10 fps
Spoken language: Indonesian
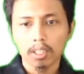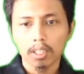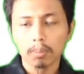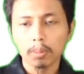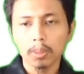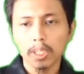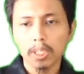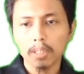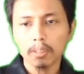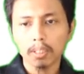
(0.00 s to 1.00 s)

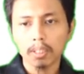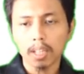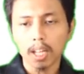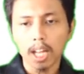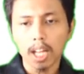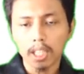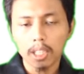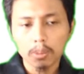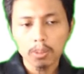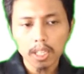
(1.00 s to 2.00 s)
Kemudian ada
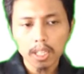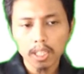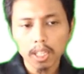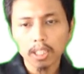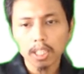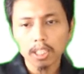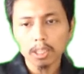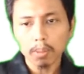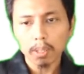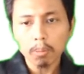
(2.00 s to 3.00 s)
juga yang kita kenal
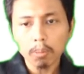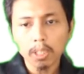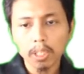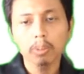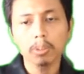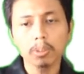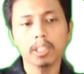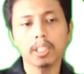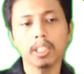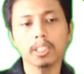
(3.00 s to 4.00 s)
sebagai model
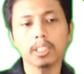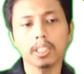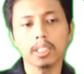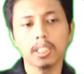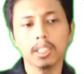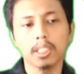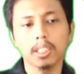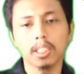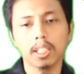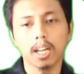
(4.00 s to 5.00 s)
geosentris.
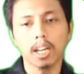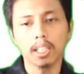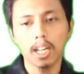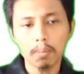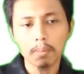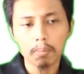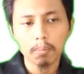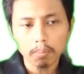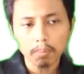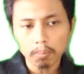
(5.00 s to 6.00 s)
Nah, dalam
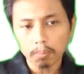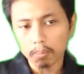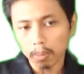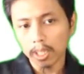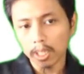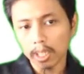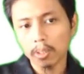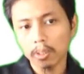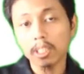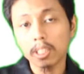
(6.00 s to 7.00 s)
model
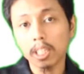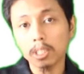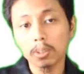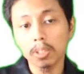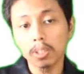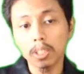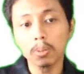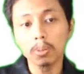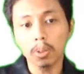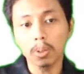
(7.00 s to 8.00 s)
geosentris Yunani
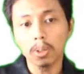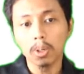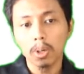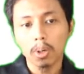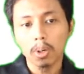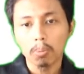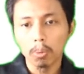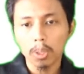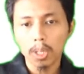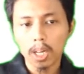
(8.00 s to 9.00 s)
kuno,
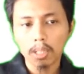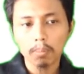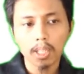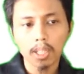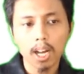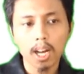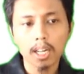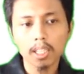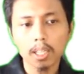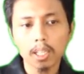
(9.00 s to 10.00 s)
bulan,
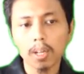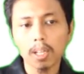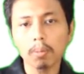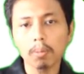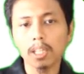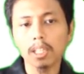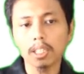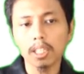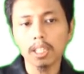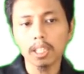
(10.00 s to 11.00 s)
matahari, dan planet-planet
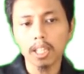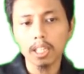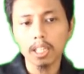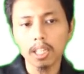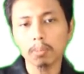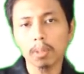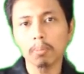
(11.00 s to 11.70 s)
yang dikenal seperti